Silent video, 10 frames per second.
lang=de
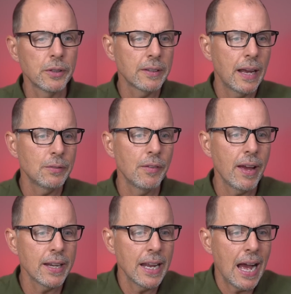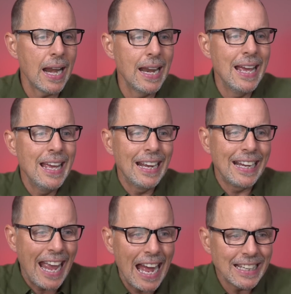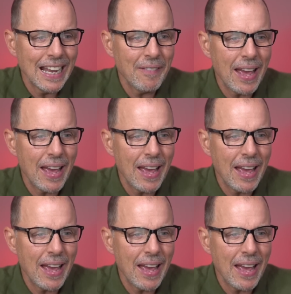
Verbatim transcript: Das heißt, wir werden hier alle Gärtner